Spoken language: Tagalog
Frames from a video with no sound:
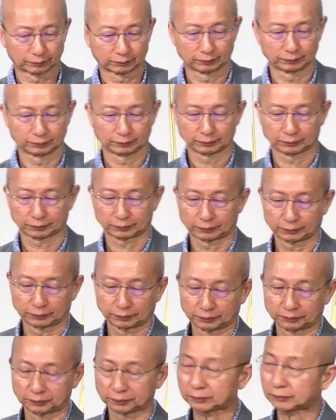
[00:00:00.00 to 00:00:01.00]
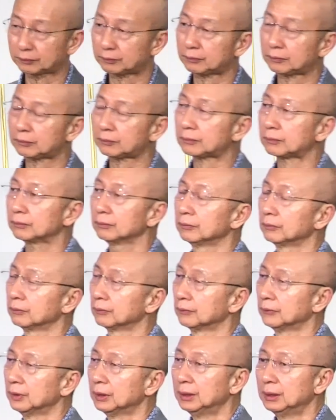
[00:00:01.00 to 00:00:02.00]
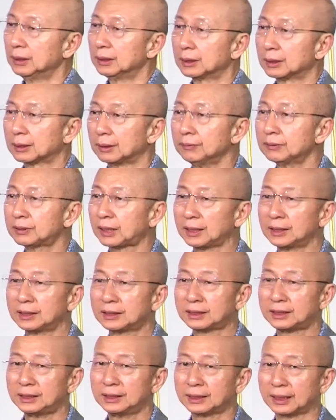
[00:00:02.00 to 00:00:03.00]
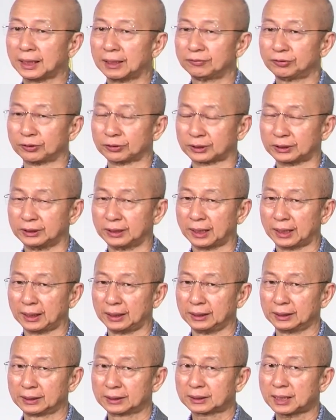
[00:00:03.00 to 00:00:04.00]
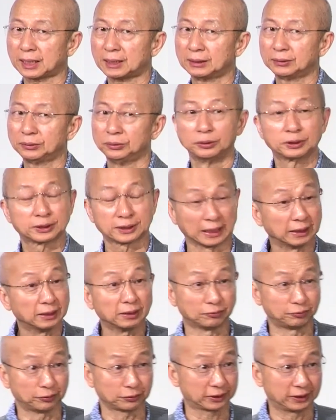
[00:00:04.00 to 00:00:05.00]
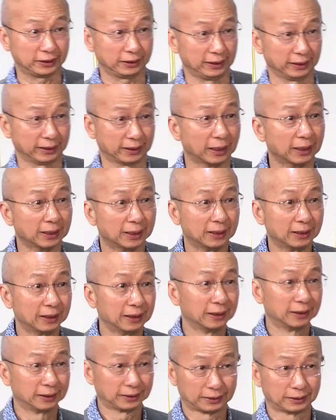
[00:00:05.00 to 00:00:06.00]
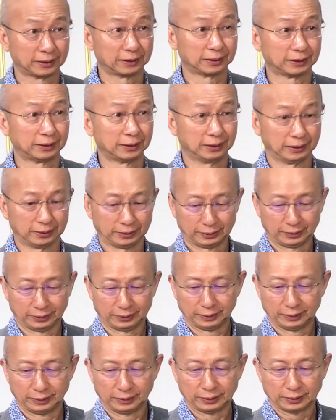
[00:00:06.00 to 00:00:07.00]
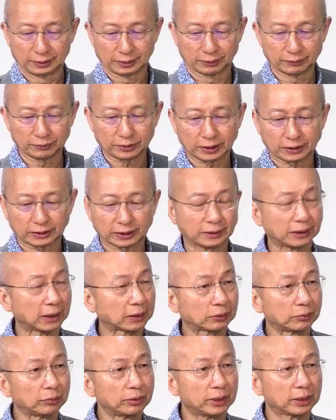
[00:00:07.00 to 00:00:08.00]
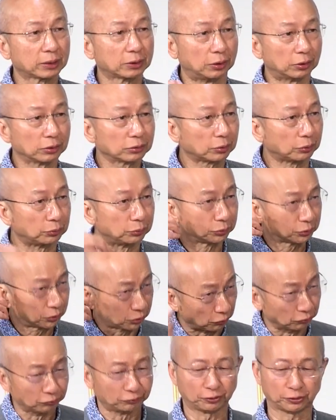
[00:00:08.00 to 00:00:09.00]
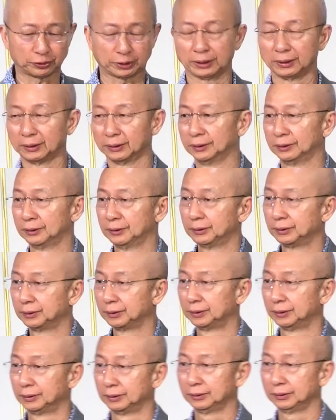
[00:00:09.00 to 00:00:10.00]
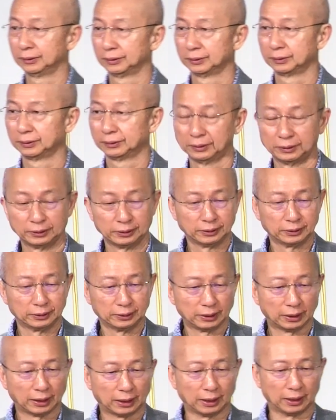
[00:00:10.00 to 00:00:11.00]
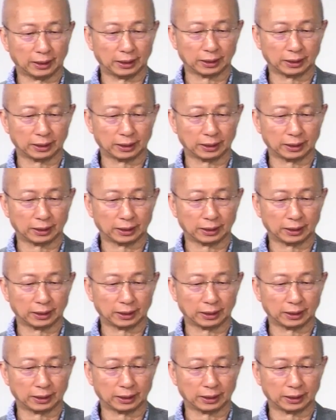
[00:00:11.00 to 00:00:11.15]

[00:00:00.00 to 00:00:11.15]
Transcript: at gawin ang mga bagay na ito dahil sila ay nakatayo sa ministeryo ng buhay at uh, kamatayan. So kailangan nilang uh, uh, uh,